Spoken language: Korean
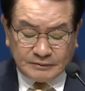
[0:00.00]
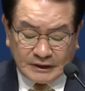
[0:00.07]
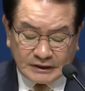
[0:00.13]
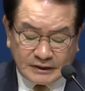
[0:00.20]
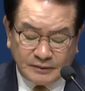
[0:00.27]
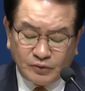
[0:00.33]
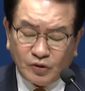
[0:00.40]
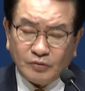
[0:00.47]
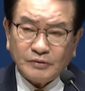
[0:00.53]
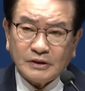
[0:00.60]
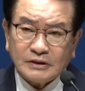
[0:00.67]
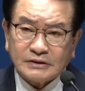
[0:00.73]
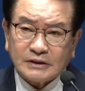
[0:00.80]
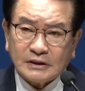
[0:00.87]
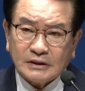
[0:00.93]
마태복음
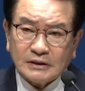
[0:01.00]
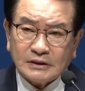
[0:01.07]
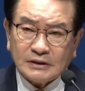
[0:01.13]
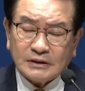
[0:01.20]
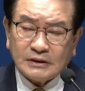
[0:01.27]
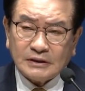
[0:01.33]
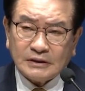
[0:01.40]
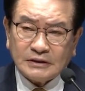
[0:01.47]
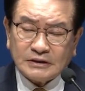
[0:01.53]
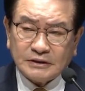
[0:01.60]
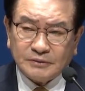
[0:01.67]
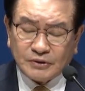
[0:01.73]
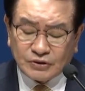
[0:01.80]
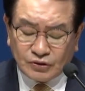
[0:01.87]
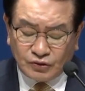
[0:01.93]
1장
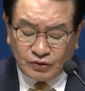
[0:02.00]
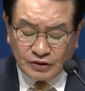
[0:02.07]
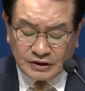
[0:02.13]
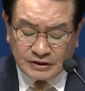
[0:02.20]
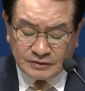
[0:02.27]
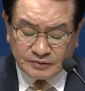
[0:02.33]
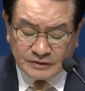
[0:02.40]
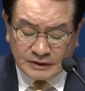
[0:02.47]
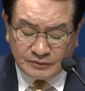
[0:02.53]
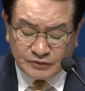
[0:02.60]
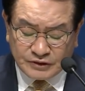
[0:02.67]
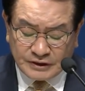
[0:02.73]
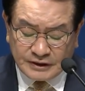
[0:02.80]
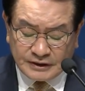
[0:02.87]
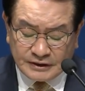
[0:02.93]
21절로
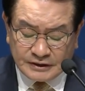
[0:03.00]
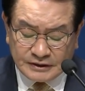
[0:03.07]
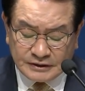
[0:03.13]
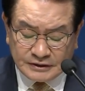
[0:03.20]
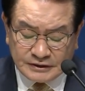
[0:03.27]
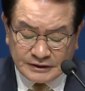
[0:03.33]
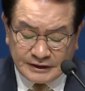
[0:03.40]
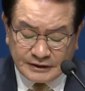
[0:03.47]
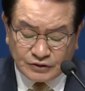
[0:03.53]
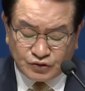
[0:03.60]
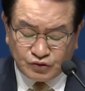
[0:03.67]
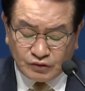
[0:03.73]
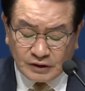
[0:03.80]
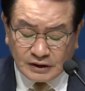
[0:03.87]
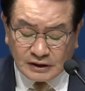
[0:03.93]
23절에
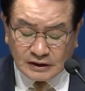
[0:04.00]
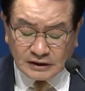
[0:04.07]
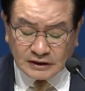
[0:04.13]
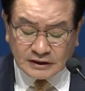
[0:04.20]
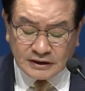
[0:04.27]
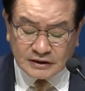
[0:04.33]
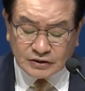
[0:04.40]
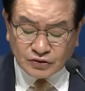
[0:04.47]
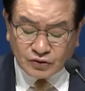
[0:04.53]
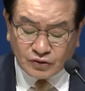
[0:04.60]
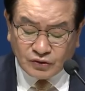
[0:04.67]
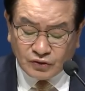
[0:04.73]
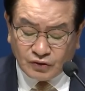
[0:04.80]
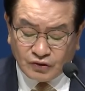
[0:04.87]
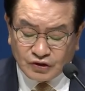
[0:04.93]
예수가
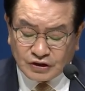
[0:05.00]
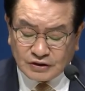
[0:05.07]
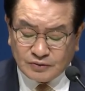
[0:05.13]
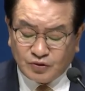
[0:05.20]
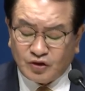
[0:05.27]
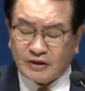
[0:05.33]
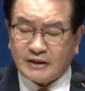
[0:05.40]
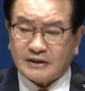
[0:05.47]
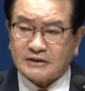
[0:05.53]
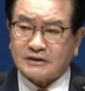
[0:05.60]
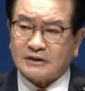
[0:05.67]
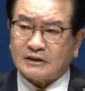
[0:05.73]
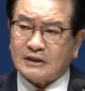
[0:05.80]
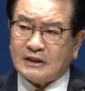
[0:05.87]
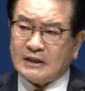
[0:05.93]
그리스도로 오심을
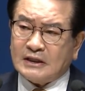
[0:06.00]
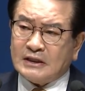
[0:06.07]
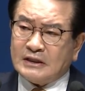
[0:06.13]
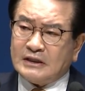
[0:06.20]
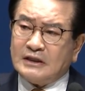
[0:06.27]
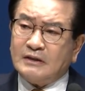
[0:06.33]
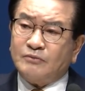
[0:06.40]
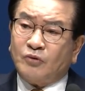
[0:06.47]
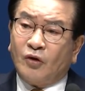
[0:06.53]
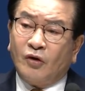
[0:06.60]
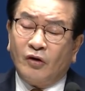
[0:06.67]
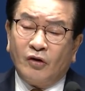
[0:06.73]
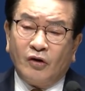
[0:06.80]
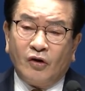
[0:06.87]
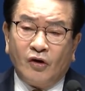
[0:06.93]
인해서 이
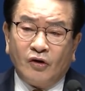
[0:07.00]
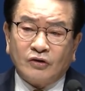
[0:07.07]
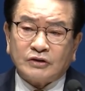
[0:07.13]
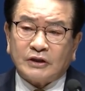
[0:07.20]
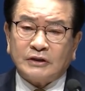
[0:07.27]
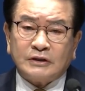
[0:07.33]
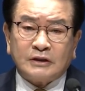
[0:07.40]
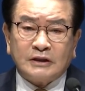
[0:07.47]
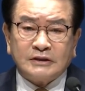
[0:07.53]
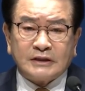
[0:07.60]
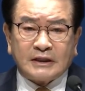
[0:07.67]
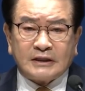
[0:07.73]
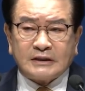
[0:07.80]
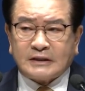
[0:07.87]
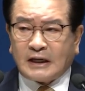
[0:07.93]
모든
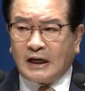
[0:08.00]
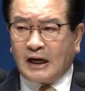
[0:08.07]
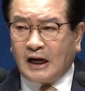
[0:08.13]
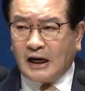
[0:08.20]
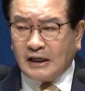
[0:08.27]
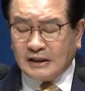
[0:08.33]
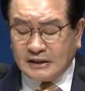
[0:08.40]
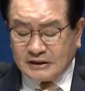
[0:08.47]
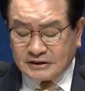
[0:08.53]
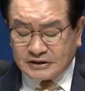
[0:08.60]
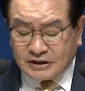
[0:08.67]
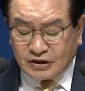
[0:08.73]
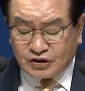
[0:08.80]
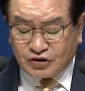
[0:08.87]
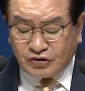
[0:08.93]
언약이 다
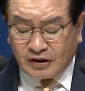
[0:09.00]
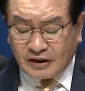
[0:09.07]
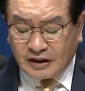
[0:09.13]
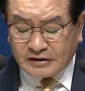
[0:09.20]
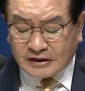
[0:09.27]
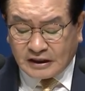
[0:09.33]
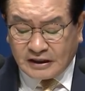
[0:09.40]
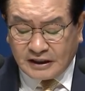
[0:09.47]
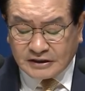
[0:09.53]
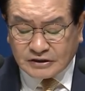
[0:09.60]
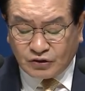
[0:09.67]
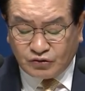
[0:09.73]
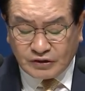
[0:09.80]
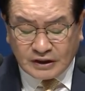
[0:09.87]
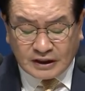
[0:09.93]
성취가 되었다.
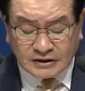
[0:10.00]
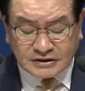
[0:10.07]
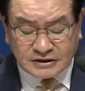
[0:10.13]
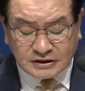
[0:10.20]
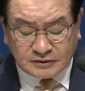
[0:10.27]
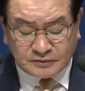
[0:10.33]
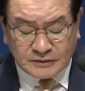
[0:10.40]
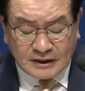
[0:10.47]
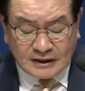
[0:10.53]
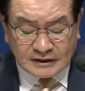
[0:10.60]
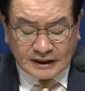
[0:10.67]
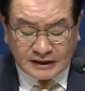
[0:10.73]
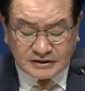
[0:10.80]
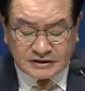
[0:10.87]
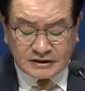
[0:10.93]
그래서 우리가 지금
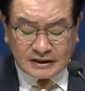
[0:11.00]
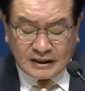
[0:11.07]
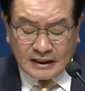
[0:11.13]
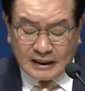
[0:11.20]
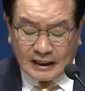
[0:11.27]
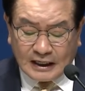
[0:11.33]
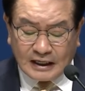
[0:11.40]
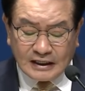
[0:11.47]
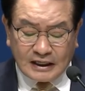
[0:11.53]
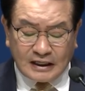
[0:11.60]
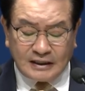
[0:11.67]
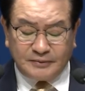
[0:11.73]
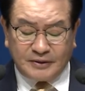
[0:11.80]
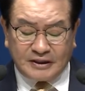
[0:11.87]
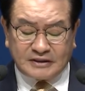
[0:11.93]
다시
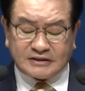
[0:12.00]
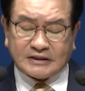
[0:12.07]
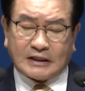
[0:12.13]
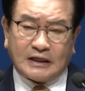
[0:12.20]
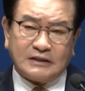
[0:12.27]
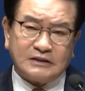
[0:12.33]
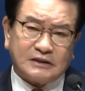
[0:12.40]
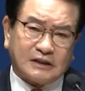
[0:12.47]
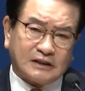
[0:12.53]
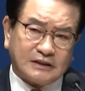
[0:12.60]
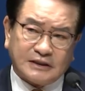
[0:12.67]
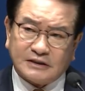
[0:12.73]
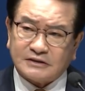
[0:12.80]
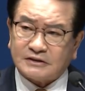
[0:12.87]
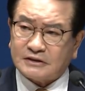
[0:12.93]
하나님의
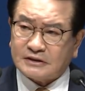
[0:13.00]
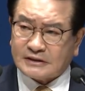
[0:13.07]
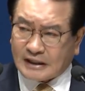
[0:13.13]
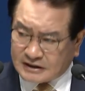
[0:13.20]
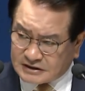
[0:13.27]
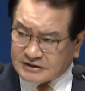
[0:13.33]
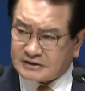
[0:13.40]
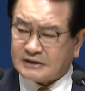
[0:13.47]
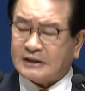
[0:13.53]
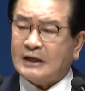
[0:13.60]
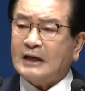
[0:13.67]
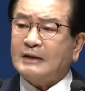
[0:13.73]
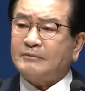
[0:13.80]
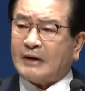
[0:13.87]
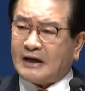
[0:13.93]
자녀가 되었어요. 다시
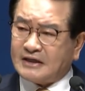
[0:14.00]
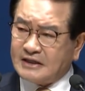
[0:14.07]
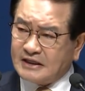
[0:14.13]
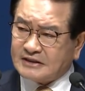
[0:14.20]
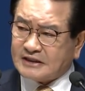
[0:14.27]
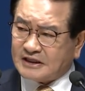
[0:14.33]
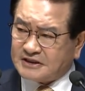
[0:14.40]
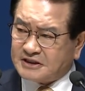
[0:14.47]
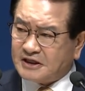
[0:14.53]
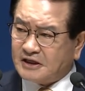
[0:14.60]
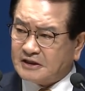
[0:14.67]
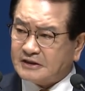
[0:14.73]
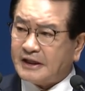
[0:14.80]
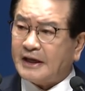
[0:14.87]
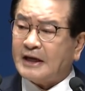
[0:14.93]
마귀의
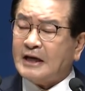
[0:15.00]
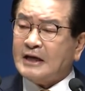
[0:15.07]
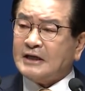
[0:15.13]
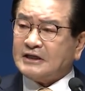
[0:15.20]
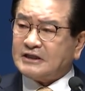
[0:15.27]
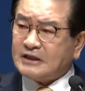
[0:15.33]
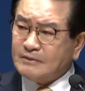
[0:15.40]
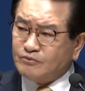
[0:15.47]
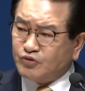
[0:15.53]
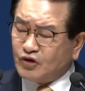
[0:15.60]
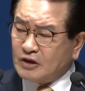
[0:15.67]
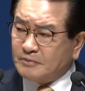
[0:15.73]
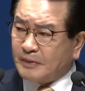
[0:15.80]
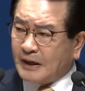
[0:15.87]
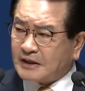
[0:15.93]
자식이었는데
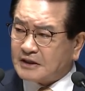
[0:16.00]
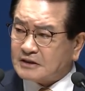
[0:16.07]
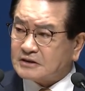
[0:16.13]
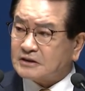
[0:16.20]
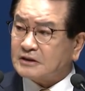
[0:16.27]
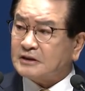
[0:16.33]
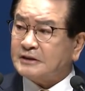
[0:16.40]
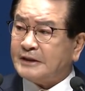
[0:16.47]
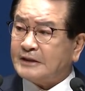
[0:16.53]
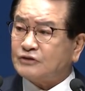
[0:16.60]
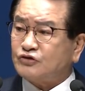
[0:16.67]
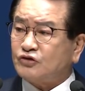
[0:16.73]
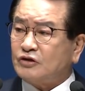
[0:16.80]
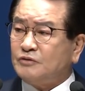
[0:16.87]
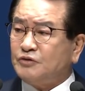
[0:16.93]
신분이 바뀌어서
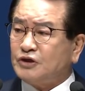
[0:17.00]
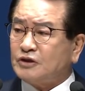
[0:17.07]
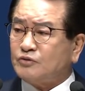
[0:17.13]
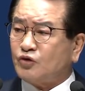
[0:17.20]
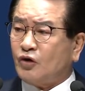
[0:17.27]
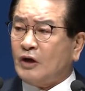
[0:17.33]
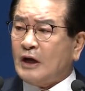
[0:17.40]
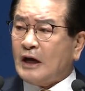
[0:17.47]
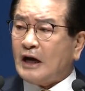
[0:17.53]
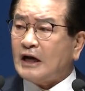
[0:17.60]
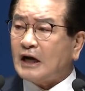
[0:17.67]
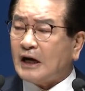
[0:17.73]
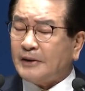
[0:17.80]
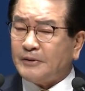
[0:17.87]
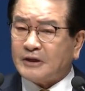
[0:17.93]
예수를 믿음으로
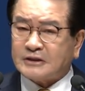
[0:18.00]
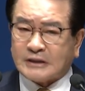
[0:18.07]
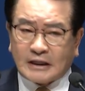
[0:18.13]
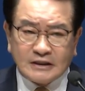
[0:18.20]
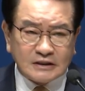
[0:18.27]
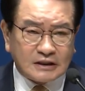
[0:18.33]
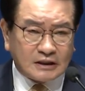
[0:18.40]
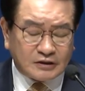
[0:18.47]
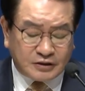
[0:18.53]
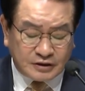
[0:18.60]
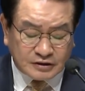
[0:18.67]
하나님의 자녀가